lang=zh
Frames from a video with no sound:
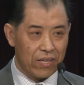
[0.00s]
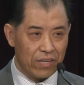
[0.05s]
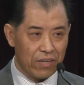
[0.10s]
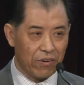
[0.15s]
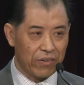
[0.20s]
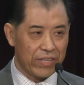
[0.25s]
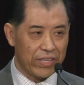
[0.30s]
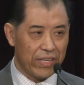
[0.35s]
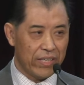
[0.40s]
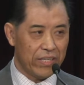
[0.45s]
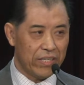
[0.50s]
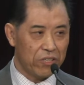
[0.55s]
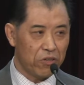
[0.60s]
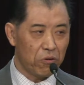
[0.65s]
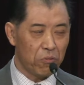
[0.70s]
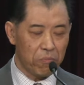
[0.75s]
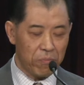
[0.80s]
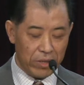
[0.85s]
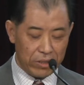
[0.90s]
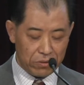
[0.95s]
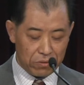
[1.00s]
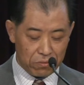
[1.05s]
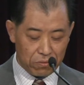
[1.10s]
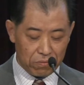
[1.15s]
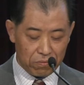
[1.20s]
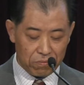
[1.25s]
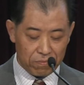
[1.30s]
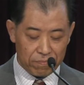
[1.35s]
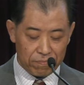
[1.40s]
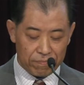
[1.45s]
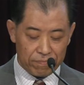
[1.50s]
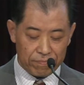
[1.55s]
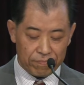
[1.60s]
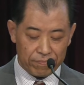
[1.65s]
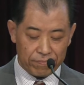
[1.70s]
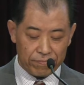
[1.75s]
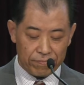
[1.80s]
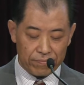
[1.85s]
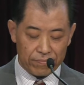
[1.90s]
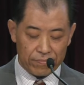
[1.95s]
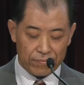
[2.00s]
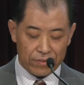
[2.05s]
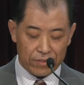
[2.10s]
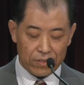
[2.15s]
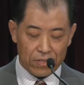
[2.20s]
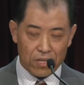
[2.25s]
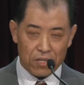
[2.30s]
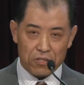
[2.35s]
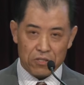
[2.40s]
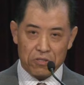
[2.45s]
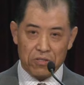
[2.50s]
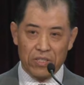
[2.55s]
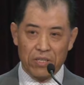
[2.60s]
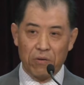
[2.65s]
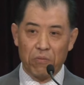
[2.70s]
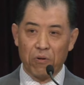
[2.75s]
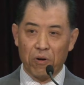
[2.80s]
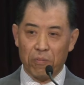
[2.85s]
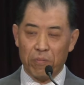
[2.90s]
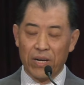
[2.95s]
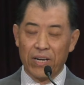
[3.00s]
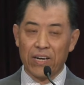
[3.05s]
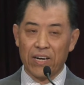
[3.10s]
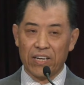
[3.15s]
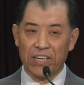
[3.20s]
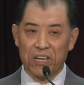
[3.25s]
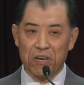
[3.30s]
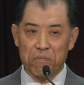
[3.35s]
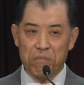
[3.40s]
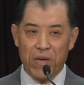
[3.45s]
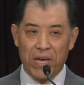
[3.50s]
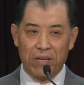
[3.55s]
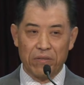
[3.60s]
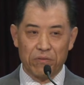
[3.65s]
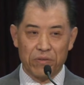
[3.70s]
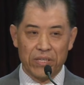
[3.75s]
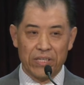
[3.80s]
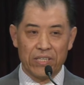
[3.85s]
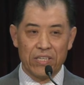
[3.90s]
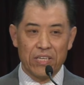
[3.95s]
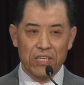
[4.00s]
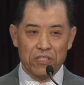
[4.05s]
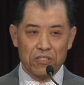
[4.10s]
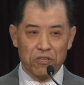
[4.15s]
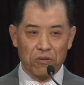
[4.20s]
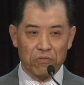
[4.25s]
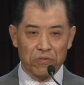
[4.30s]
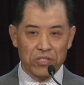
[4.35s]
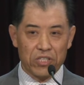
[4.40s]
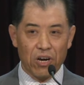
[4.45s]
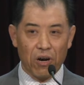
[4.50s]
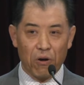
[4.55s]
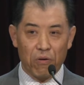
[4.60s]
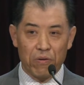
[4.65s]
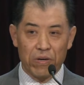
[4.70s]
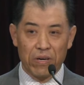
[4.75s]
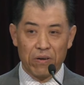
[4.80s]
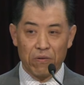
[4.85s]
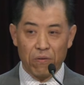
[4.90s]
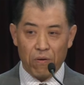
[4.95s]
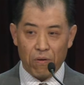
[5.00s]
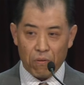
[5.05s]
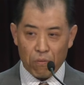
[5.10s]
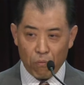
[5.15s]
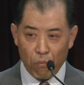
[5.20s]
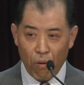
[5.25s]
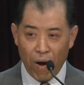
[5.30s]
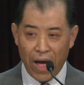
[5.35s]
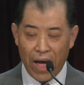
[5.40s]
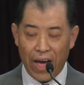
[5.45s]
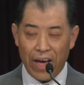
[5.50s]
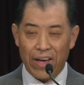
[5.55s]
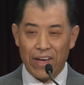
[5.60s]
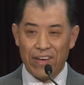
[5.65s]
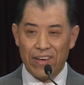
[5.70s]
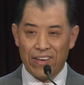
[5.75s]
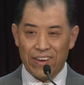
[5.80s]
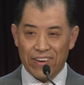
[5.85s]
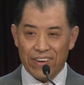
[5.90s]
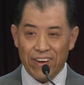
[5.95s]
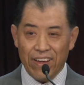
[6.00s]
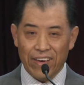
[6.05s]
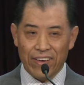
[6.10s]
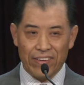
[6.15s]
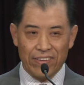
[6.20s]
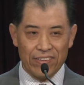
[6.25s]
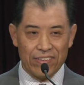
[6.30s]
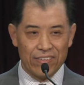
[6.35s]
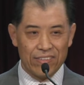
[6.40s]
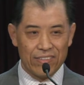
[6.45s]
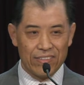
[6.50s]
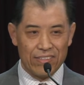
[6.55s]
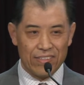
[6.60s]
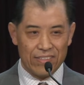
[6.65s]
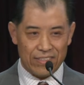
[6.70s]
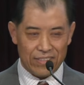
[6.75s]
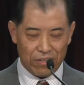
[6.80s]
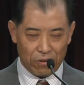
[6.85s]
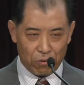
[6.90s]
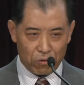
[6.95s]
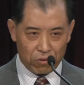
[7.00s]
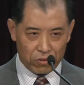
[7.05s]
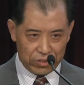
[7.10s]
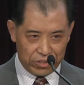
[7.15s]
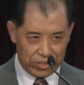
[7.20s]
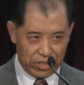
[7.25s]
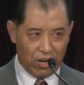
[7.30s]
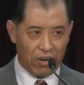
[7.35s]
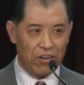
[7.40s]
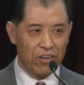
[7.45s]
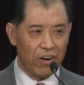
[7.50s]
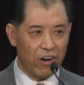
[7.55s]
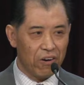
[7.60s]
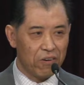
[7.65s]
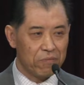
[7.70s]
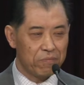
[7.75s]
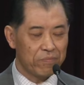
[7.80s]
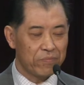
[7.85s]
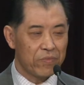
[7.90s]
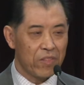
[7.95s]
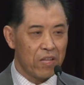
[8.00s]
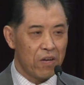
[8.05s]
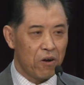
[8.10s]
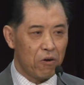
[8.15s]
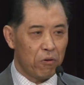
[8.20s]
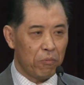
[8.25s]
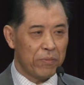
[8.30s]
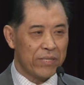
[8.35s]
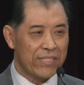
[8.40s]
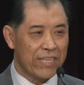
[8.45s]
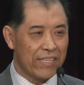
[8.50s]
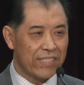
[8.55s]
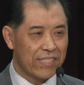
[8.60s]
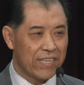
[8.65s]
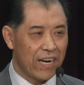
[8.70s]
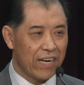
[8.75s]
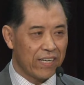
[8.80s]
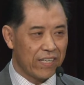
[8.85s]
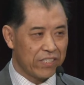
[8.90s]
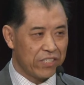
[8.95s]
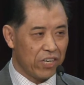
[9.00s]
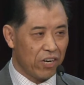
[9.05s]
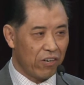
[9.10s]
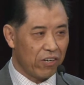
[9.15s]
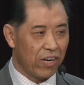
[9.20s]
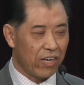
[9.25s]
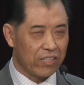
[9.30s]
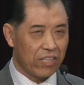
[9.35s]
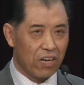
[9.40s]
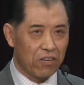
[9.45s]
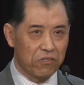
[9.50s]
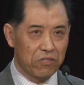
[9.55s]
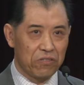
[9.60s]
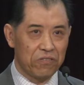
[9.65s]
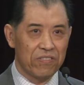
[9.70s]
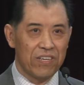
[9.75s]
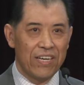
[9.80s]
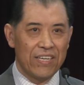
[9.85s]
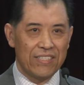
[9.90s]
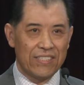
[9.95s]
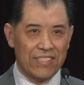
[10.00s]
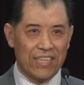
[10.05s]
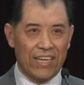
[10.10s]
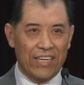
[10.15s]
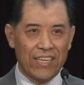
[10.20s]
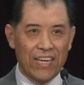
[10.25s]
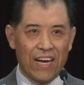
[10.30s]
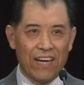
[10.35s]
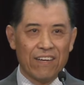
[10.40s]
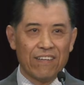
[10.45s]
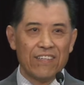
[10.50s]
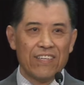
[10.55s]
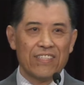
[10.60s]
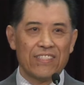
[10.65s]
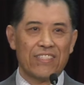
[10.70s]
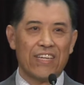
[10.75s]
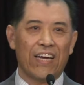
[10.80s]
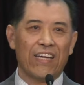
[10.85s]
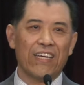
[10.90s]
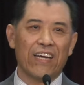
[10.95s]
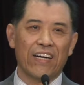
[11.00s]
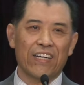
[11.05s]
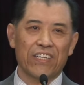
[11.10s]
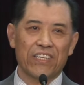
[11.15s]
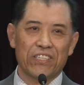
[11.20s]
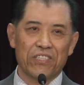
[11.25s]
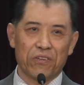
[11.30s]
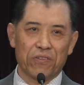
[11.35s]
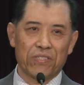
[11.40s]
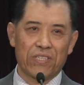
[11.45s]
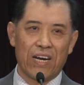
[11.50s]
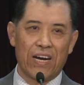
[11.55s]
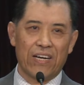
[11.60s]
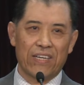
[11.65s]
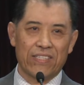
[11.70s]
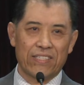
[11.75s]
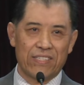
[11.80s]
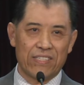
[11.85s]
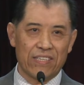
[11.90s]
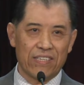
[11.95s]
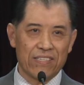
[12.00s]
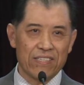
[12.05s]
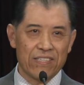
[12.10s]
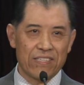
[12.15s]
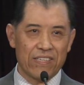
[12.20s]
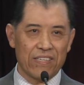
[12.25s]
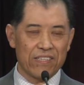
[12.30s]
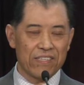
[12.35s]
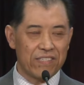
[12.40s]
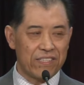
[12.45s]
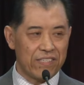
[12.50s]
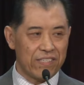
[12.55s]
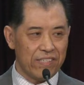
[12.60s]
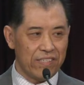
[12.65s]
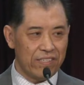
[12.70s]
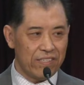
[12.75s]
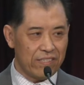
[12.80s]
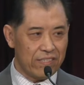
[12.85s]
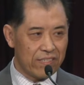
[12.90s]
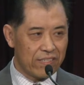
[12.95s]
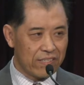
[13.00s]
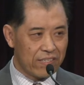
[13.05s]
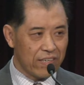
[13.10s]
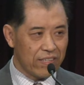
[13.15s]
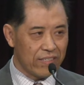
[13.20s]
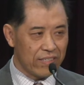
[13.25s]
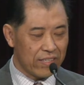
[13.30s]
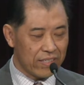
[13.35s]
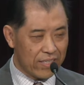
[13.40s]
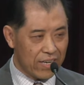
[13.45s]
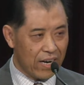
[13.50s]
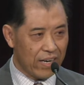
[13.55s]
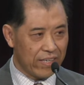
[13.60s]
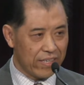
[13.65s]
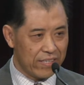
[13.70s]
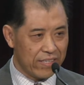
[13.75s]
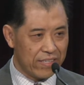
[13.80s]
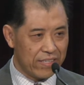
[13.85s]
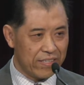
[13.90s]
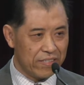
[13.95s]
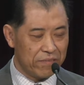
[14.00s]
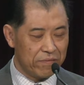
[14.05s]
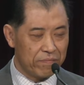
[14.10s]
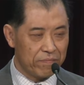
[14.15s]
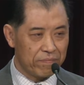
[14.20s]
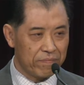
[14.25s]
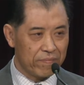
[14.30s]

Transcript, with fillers: 要引诱门徒。”所以，我们可能面对从教会外内的搅扰。我们在这样的搅扰当中，怎样才能有这样警醒、谨慎的这样的心，